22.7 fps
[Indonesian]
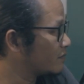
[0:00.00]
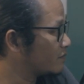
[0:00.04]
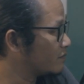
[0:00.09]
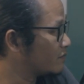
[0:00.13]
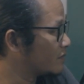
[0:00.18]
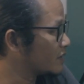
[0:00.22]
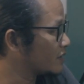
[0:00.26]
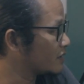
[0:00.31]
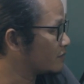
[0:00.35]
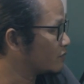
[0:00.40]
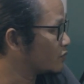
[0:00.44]

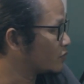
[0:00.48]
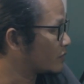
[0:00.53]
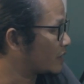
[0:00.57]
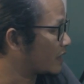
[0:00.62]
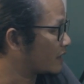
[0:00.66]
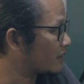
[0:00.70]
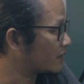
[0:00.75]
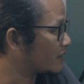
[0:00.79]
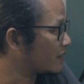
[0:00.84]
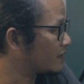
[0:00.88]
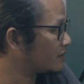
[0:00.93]

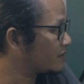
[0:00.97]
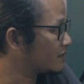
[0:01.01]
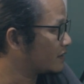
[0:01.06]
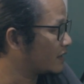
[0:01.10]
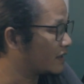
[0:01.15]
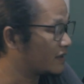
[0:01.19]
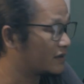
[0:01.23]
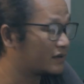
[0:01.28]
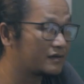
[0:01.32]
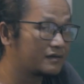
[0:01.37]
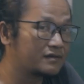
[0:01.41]
mengemukakan
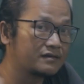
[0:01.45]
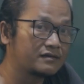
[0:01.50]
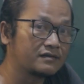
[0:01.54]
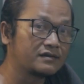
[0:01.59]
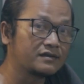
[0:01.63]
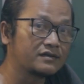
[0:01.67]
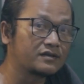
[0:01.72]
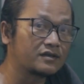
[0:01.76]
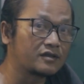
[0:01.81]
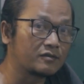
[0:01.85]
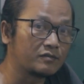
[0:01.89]
hal
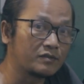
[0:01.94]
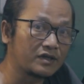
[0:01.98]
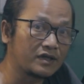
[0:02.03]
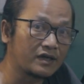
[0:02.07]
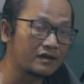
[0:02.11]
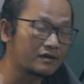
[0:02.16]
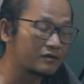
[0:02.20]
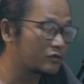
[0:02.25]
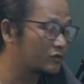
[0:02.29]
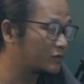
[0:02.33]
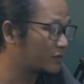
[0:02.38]

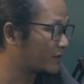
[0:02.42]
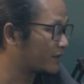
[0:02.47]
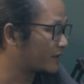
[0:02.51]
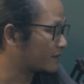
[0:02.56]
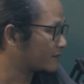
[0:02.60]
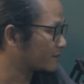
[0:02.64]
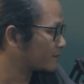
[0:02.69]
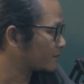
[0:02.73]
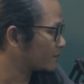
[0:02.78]
sedemikian rupa.